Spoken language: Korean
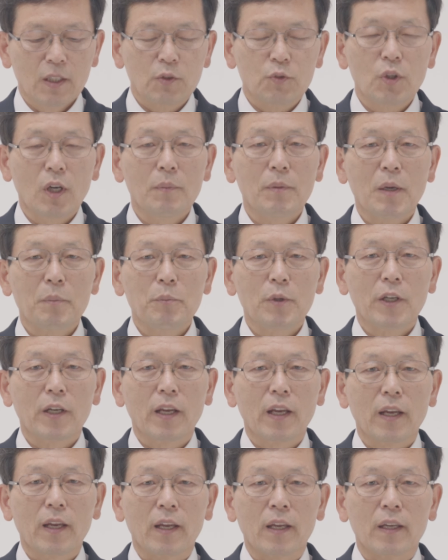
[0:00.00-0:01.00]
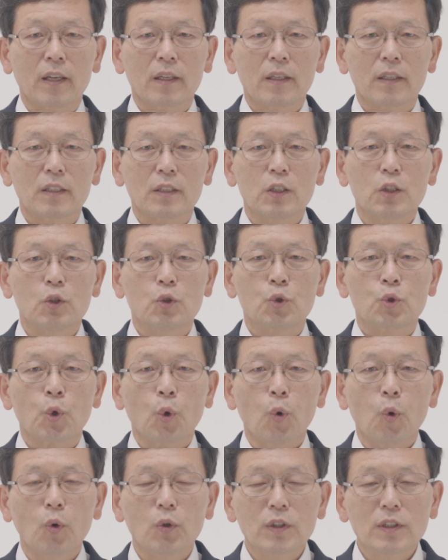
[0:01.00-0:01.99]
이와 반면에 이
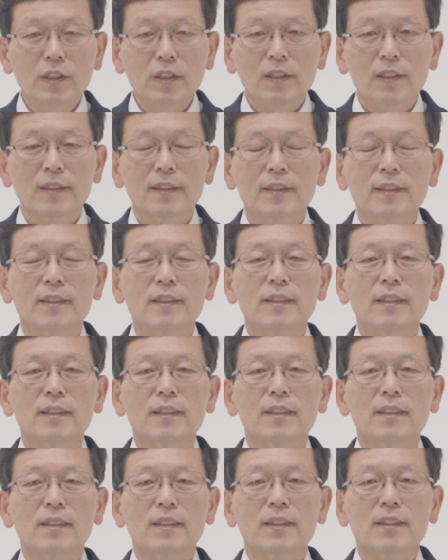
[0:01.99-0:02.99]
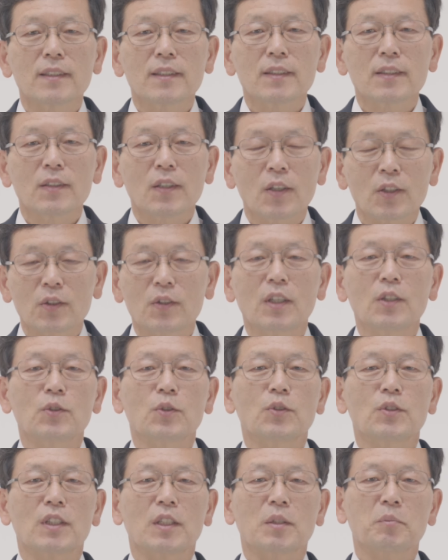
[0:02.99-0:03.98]
종은 어떠한
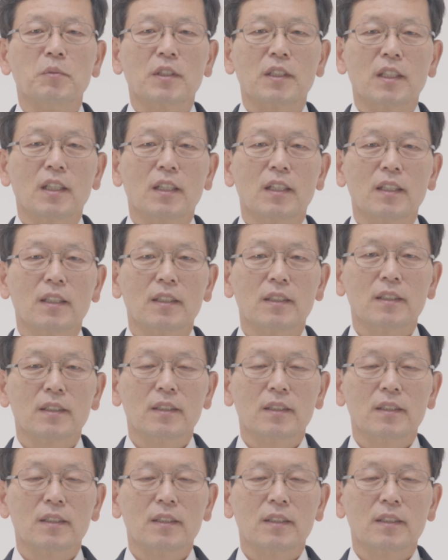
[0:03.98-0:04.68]
존재입니까?